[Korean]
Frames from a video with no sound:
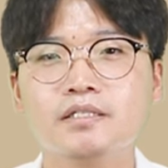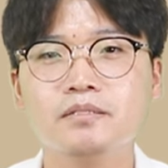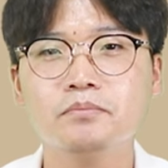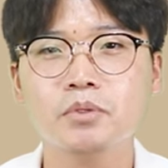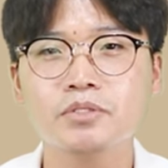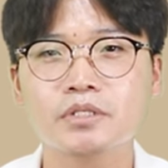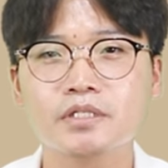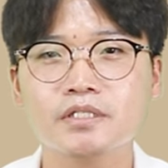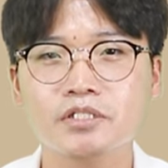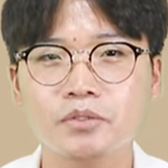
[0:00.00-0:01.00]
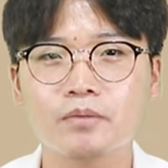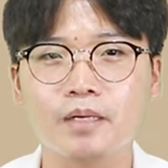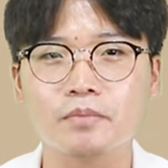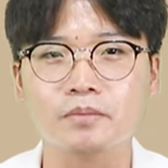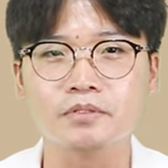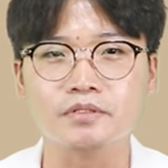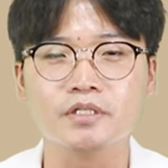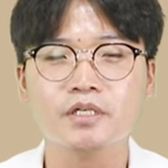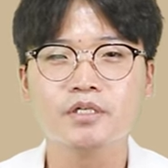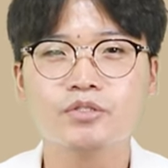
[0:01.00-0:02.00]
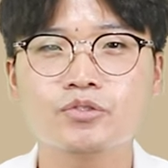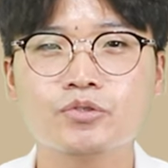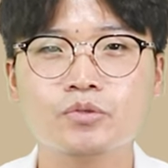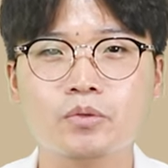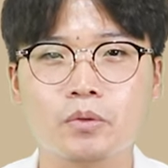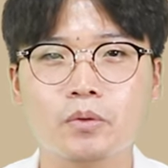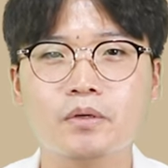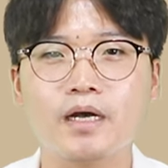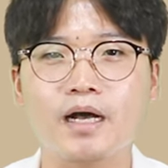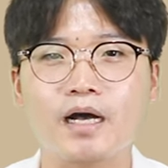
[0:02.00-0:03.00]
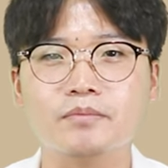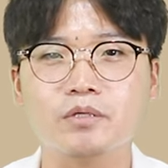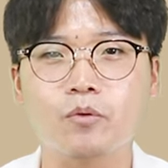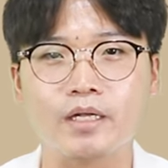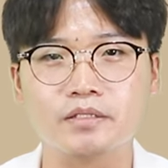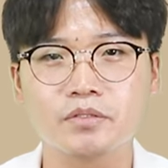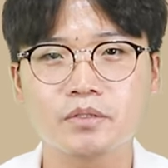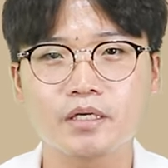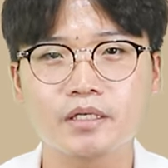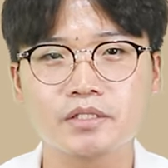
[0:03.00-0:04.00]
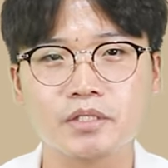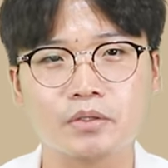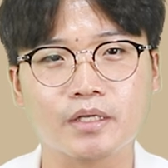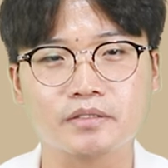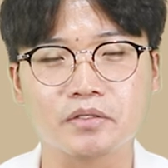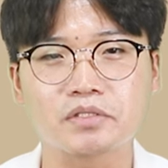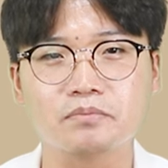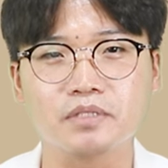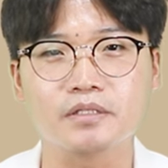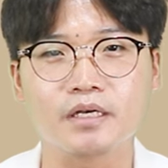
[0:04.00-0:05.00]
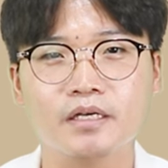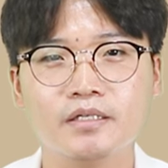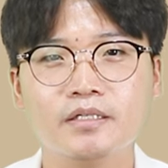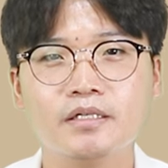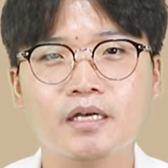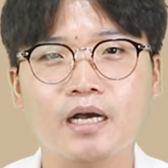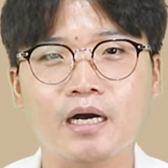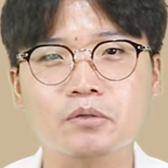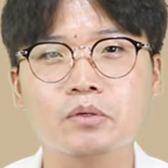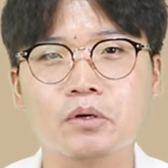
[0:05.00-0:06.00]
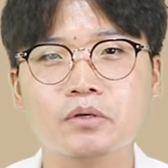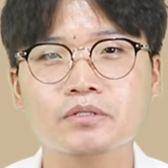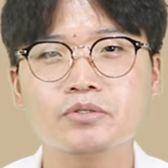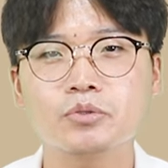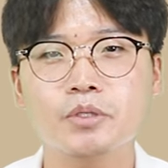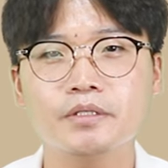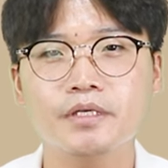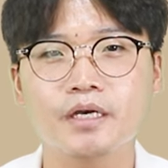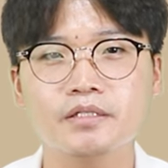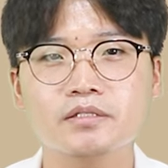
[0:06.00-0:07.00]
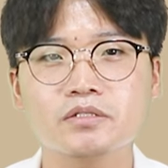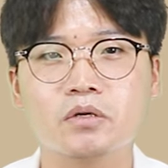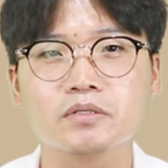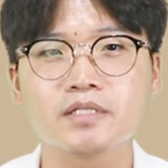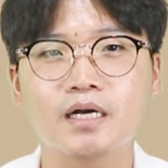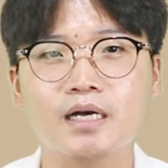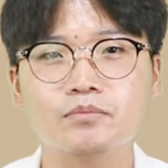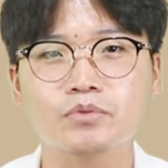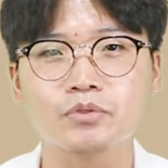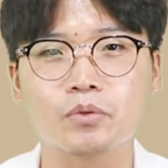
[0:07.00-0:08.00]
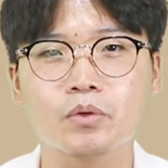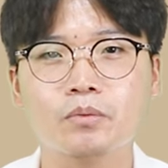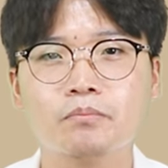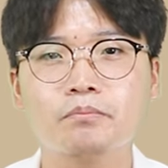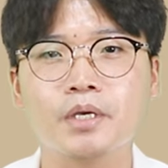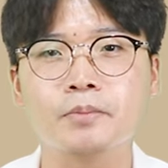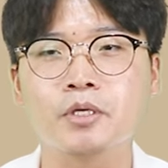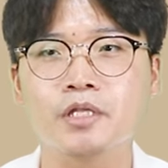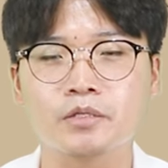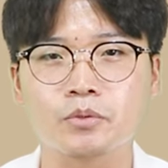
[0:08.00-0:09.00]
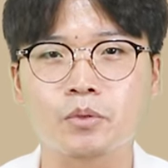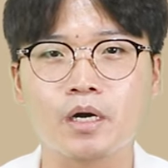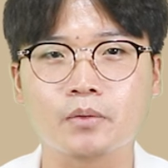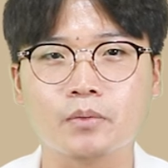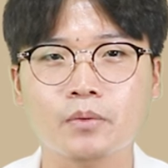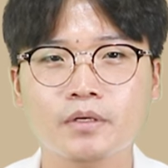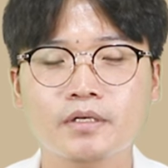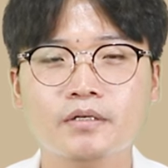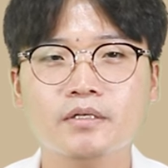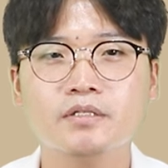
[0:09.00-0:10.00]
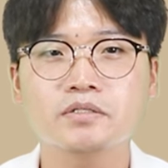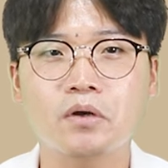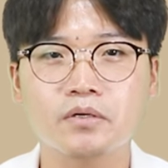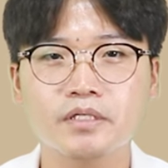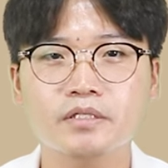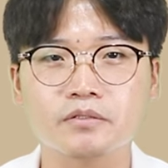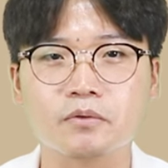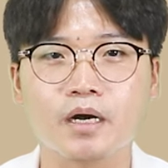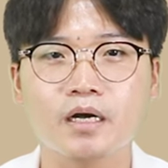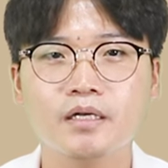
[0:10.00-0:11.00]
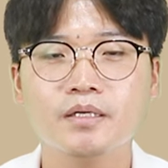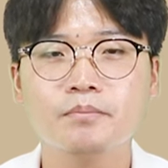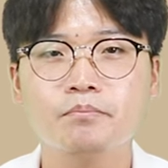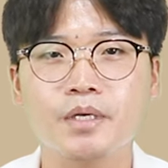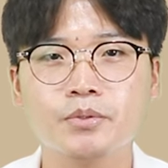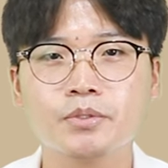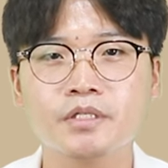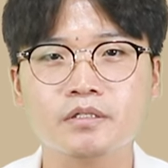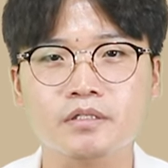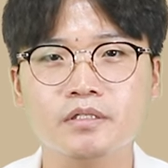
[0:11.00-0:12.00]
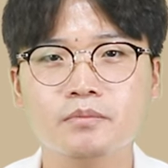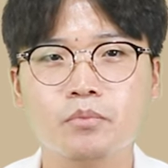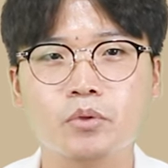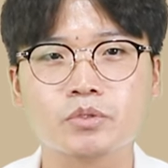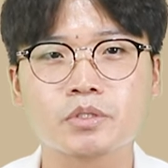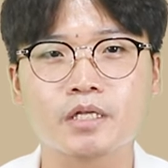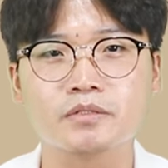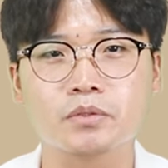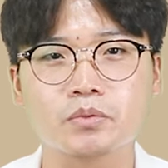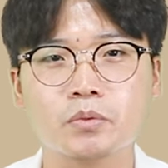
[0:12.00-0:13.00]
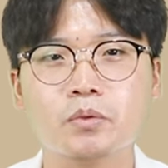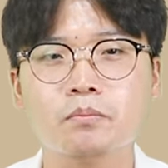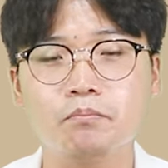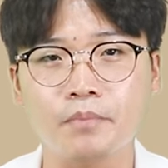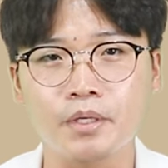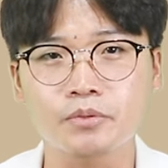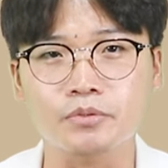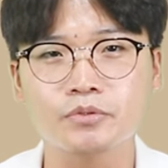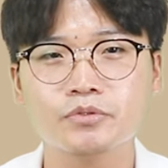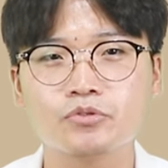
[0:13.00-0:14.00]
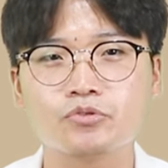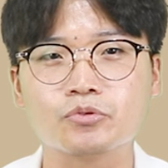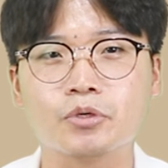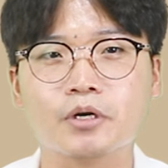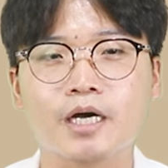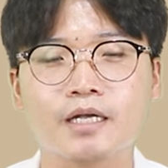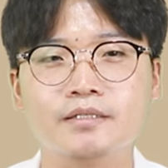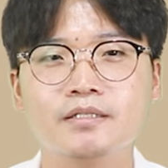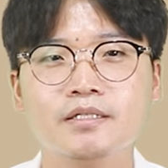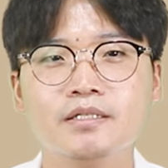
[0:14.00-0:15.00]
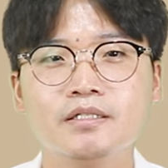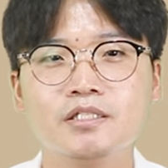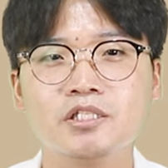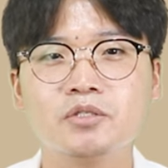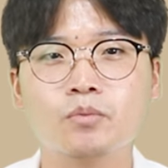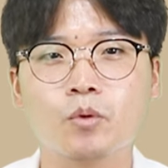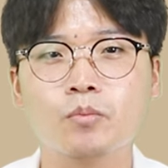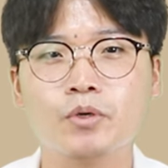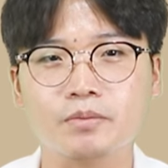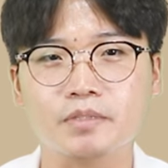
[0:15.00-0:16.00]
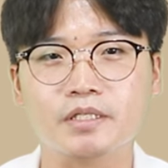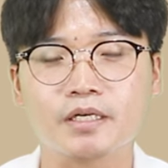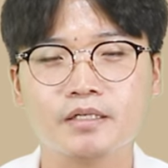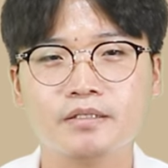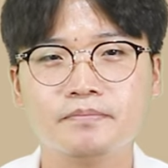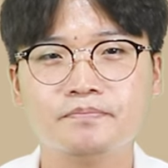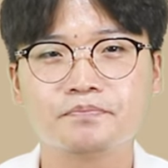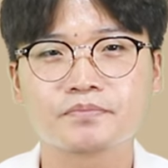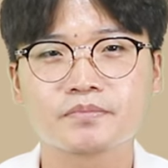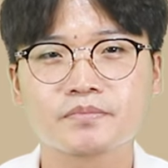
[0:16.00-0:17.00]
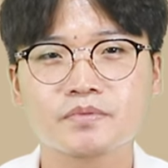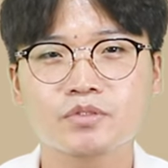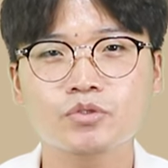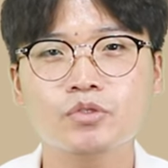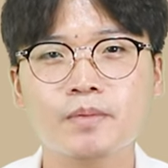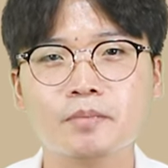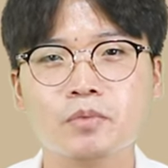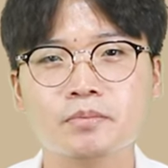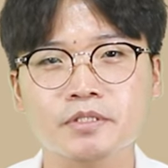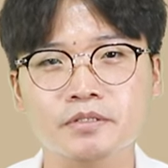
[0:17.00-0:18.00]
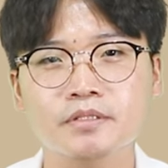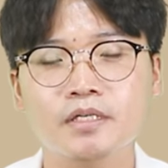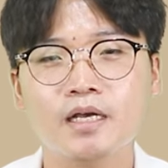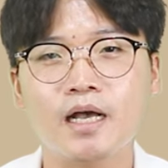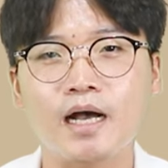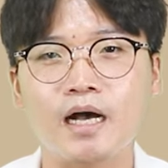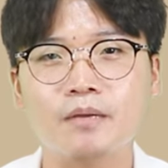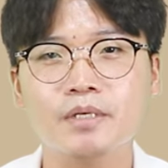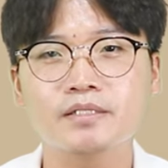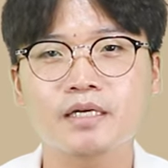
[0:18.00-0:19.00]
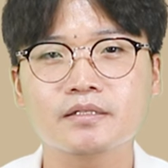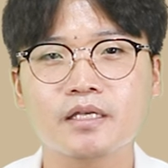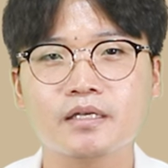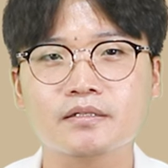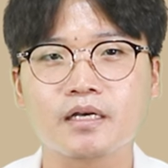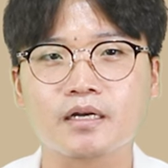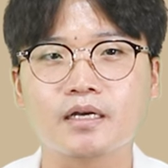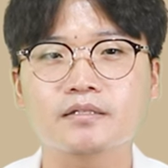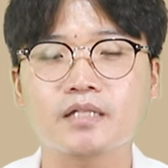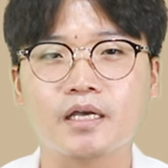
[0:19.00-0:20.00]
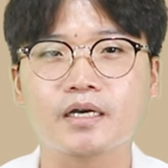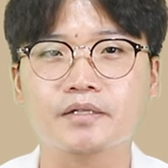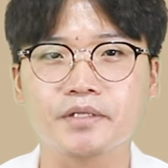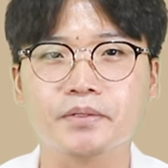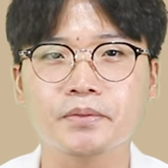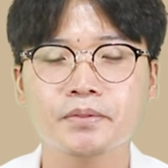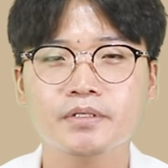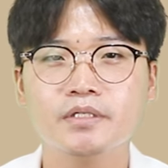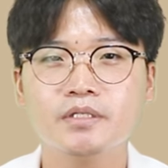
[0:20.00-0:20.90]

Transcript: 근본적인 치료 방법은 수술로 암을 완전하게 제거하는 것입니다. 아울러 최대한 정상 항문으로 배변하도록 하고 성기능과 배뇨 기능을 보존하는 것도 매우 중요한 치료 목표입니다. 수술 방법은 암의 상태에 따라 다양한데요.